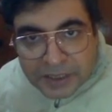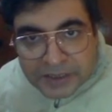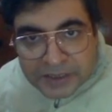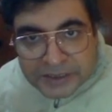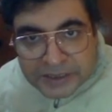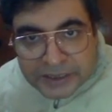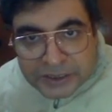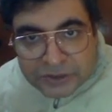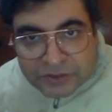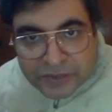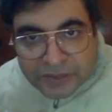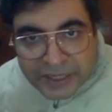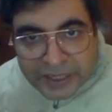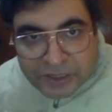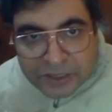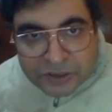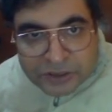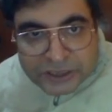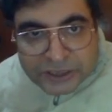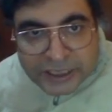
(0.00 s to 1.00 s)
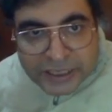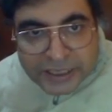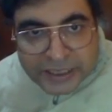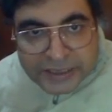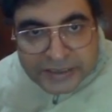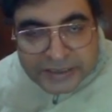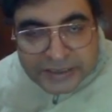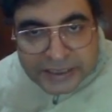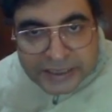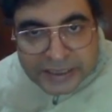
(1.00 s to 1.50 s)
ये जो साइकोलॉजी है ना
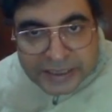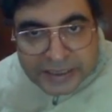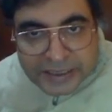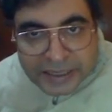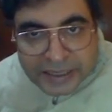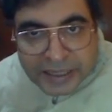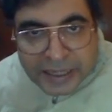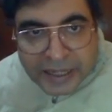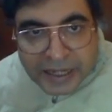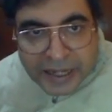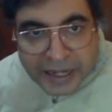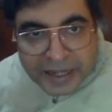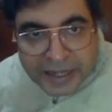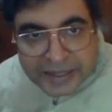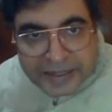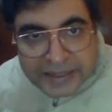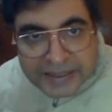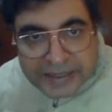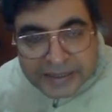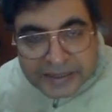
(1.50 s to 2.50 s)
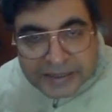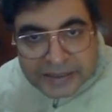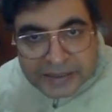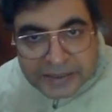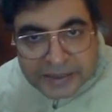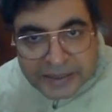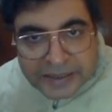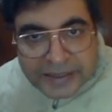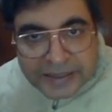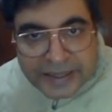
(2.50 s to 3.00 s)
ये हर एक
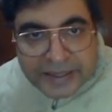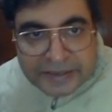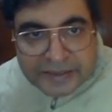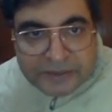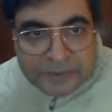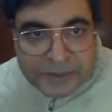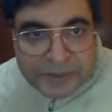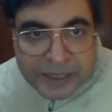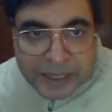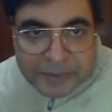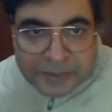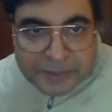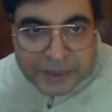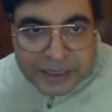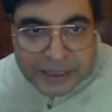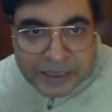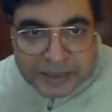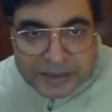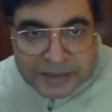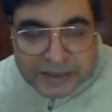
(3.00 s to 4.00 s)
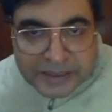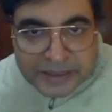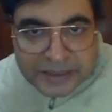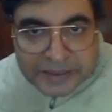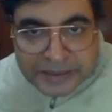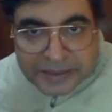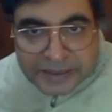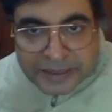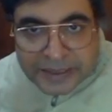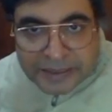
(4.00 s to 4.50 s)
इंडेक्स में काम नहीं करती है
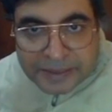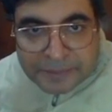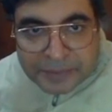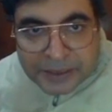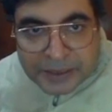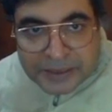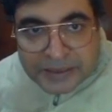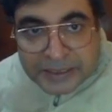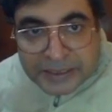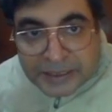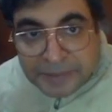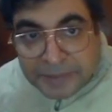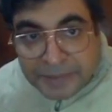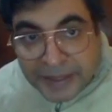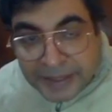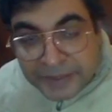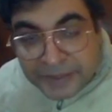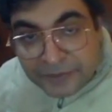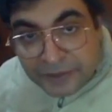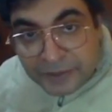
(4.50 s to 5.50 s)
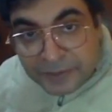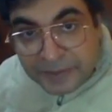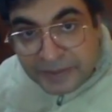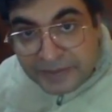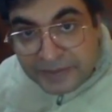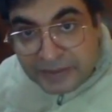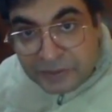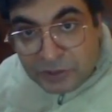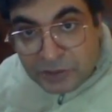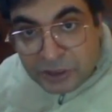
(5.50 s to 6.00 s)
ठीक है मतलब ये कि बैंक निफ्टी में
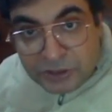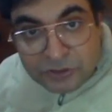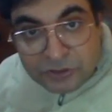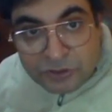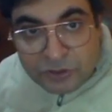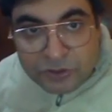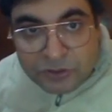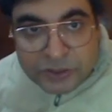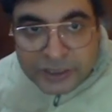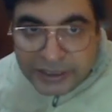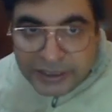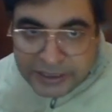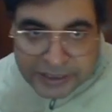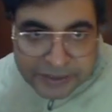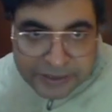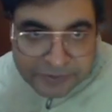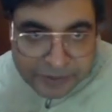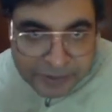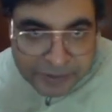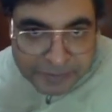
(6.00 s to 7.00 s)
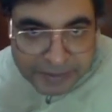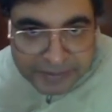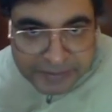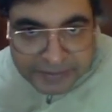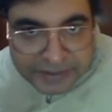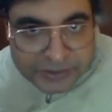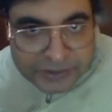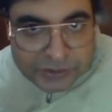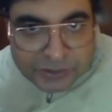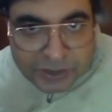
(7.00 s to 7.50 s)
ऐसा हुआ तो ज़रूरी नहीं कि निफ्टी में ऐसा
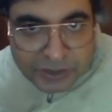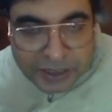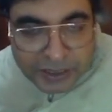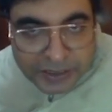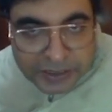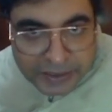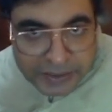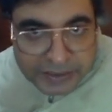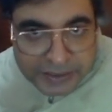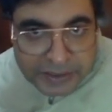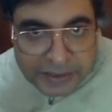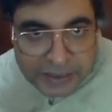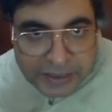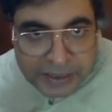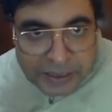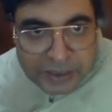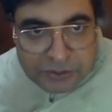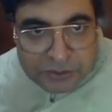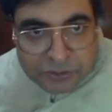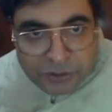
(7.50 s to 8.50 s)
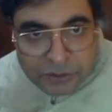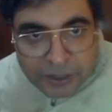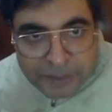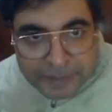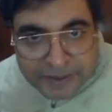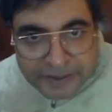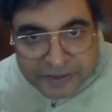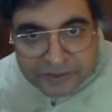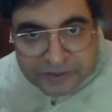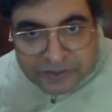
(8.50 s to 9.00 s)
ही होगा ठीक तो आप
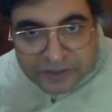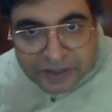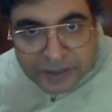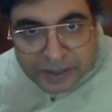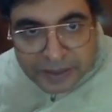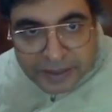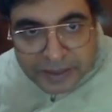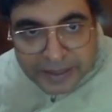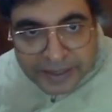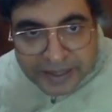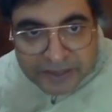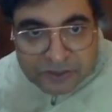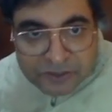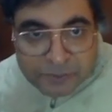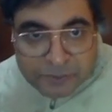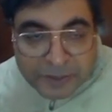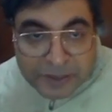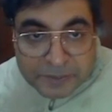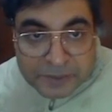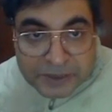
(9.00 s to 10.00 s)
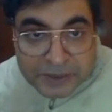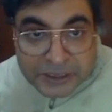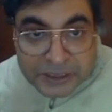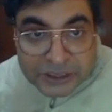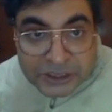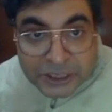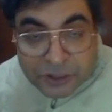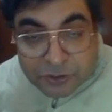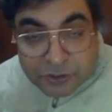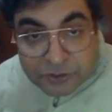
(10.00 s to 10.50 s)
ऐसा एक्सपेक्ट मत
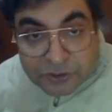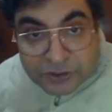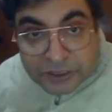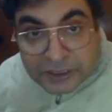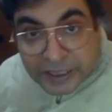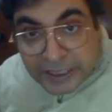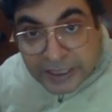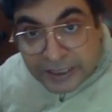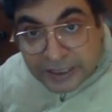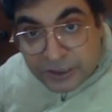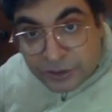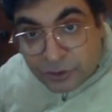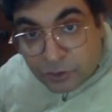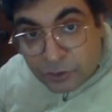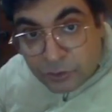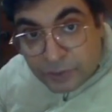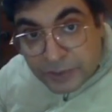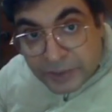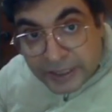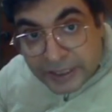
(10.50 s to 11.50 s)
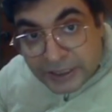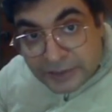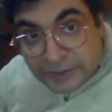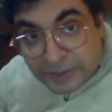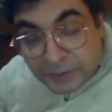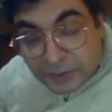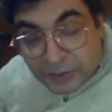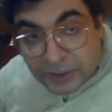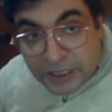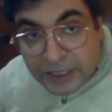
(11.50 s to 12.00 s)
कीजिएगा हो सकता है कि शुरू में रेंज
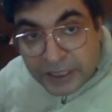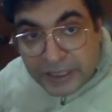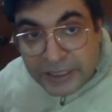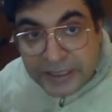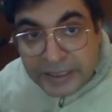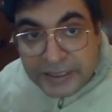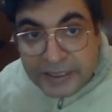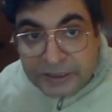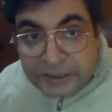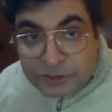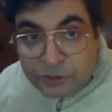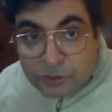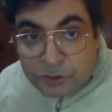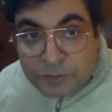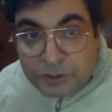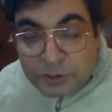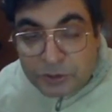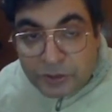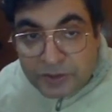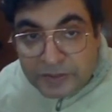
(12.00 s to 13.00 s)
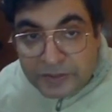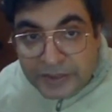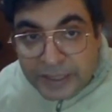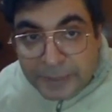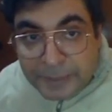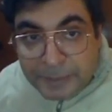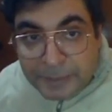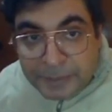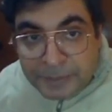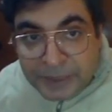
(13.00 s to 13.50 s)
बाउंड करके या शुरू में छोटा सा
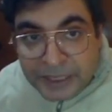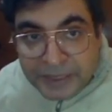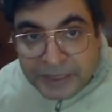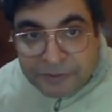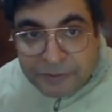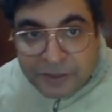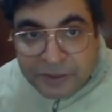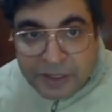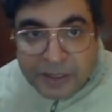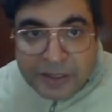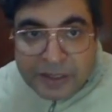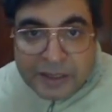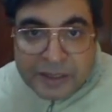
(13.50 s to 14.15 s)
गैप अप देके फिर